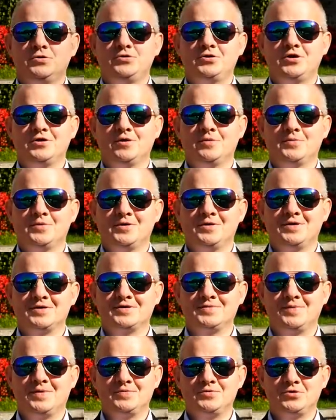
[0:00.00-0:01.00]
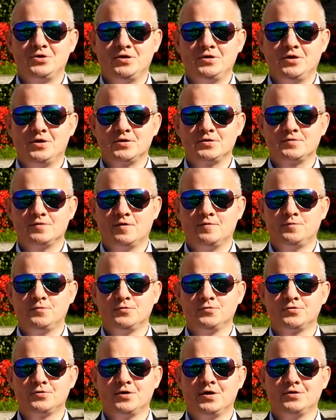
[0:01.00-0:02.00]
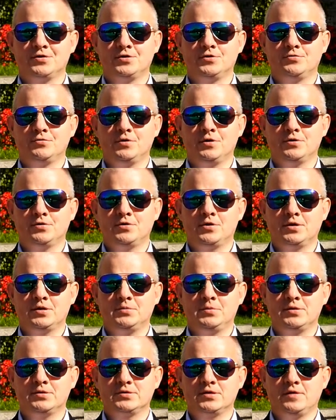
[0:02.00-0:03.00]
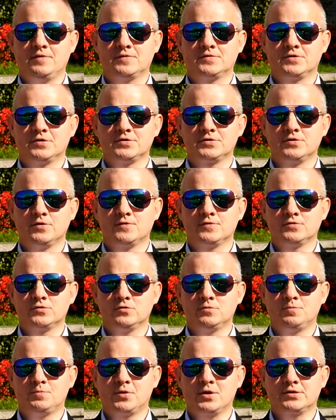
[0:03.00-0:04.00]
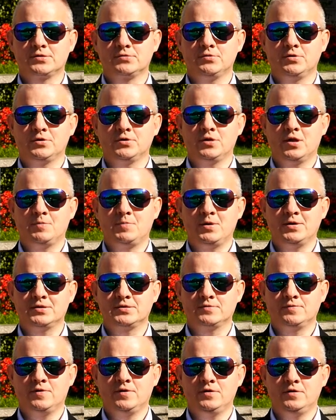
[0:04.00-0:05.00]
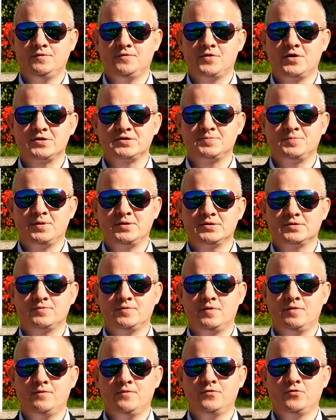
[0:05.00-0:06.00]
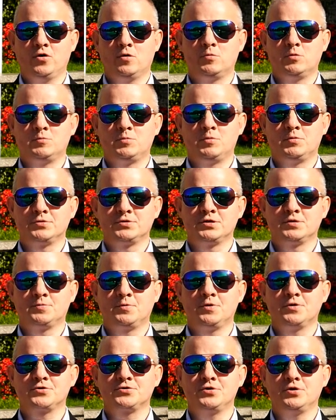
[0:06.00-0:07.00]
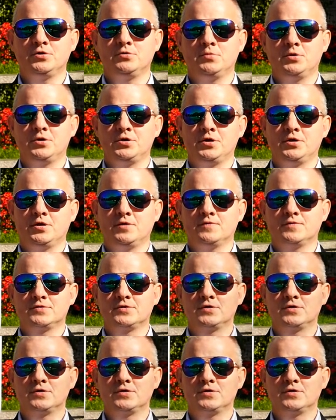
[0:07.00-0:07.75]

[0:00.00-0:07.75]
Dzień dobry, nazywam się Jarosław Kut, kandyduję do Rady Miejskiej w Sosnowcu, pracuję dla Państwa i wraz z Państwem w Domu Pomocy Społecznej nr 1 w